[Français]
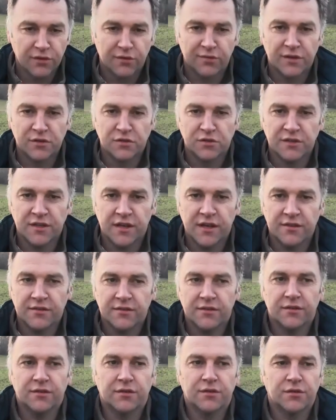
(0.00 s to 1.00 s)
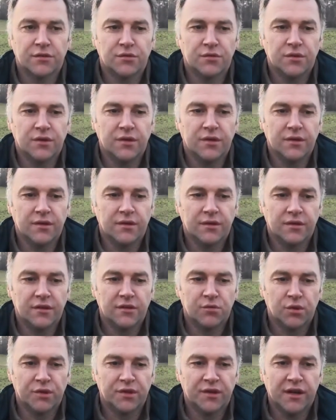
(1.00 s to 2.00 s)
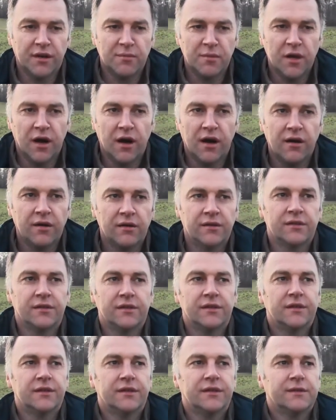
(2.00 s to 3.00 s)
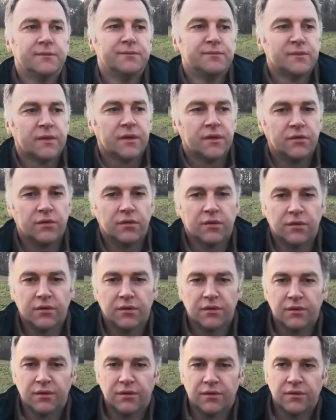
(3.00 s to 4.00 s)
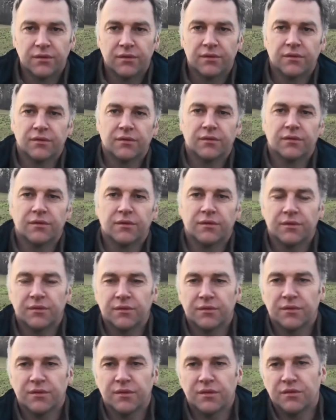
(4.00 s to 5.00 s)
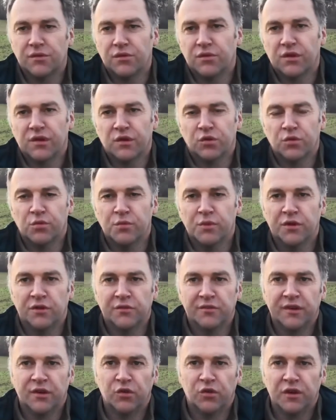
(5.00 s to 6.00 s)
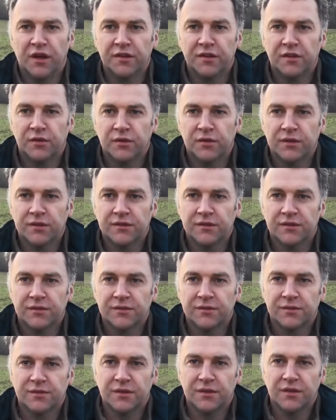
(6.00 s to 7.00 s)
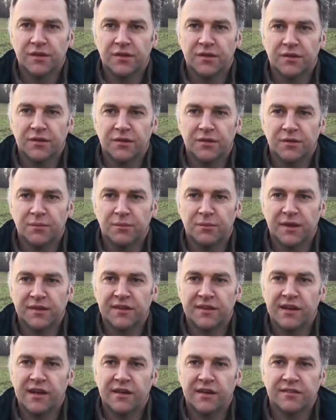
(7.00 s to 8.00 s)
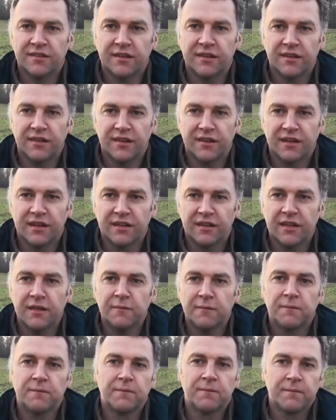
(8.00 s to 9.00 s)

Christophe euh, je suis exploitant à Bira sur, euh, et sur les communes environnantes. C'est un parcellaire assez éclaté.